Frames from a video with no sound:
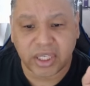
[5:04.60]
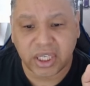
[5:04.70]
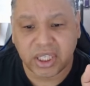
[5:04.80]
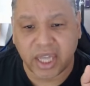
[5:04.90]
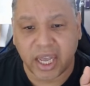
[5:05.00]
a
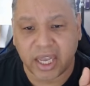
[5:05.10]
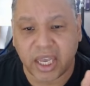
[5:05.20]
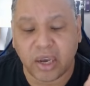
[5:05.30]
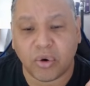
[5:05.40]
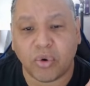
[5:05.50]
gente tem
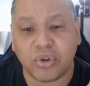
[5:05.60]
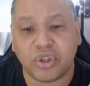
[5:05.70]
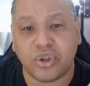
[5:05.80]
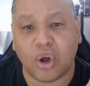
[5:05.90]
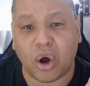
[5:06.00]
aqui
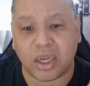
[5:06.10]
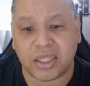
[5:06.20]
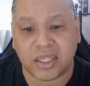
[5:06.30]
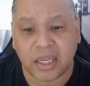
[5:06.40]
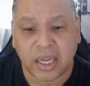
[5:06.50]
os
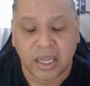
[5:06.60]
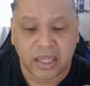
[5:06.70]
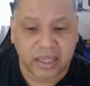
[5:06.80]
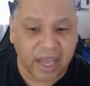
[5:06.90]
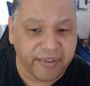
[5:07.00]
nós.
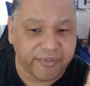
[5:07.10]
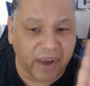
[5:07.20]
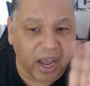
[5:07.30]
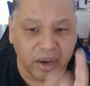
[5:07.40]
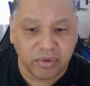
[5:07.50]
Tem
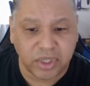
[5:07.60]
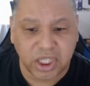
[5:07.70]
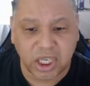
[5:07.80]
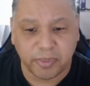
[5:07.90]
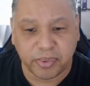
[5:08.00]
vários
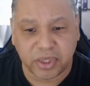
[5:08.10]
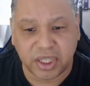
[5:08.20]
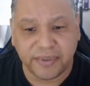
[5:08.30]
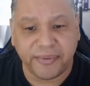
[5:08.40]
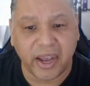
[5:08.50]
tipos
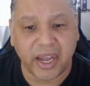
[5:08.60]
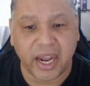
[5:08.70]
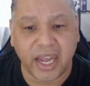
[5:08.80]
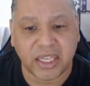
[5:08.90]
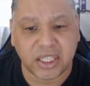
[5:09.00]

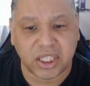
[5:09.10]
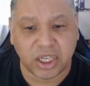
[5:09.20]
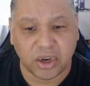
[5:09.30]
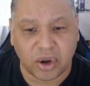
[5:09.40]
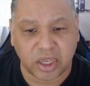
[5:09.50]
diferentes de
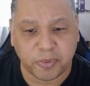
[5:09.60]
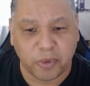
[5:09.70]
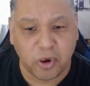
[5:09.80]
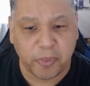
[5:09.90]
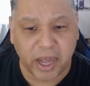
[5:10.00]
nós,
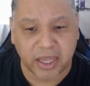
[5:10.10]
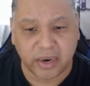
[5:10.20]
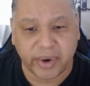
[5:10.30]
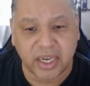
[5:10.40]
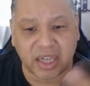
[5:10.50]
por
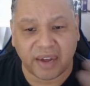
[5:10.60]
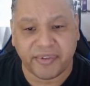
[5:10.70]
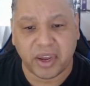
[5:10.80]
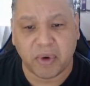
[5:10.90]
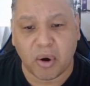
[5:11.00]
padrão ele já
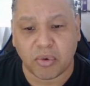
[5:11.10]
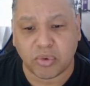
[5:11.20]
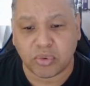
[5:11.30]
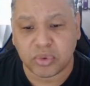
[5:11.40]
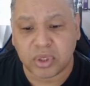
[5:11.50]
vem com
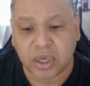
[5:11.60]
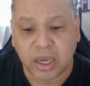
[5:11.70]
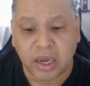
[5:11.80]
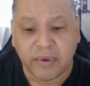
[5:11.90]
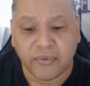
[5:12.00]
alguns.
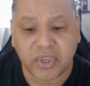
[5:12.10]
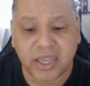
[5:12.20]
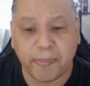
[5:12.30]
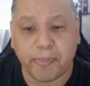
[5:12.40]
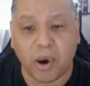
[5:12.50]

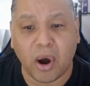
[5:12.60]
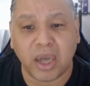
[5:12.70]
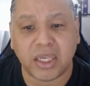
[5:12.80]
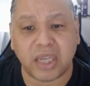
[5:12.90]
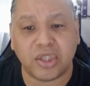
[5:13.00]
Você
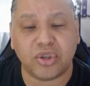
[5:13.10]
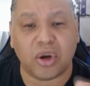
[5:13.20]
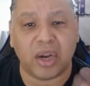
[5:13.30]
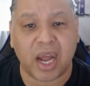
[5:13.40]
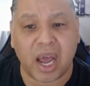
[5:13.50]
pode
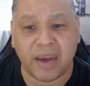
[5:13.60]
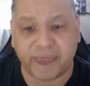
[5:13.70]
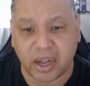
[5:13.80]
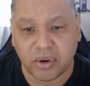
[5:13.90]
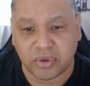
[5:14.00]
adicionar
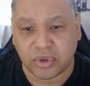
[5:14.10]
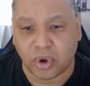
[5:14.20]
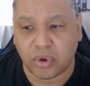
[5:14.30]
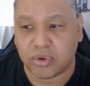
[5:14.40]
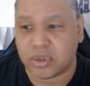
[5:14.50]
vários
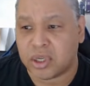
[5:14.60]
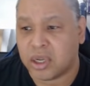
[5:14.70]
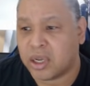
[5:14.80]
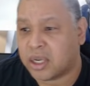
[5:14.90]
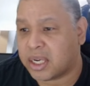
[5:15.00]
outros,
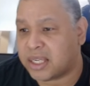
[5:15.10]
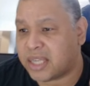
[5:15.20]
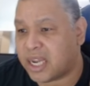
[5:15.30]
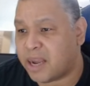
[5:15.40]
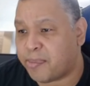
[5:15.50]
que
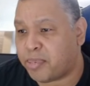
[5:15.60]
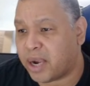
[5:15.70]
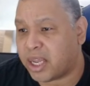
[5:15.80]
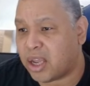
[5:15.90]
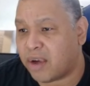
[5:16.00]
seria por
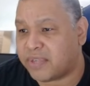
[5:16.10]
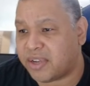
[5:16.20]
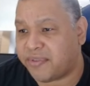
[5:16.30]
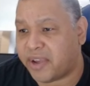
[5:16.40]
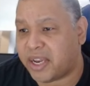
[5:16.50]
aqui, ó,
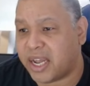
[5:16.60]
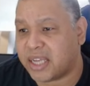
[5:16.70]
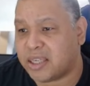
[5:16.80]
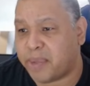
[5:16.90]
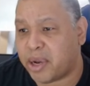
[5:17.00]
você vem
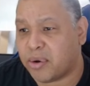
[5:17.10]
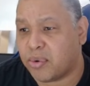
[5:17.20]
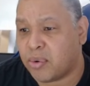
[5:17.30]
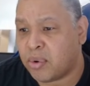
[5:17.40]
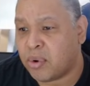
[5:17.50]
nesse
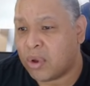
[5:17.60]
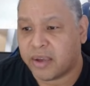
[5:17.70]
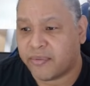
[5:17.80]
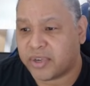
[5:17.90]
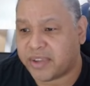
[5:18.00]
menu,
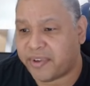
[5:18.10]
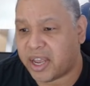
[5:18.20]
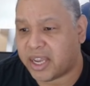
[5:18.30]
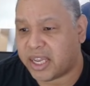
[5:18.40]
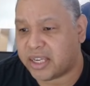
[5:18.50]
você vem
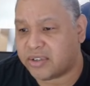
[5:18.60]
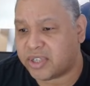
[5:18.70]
aqui no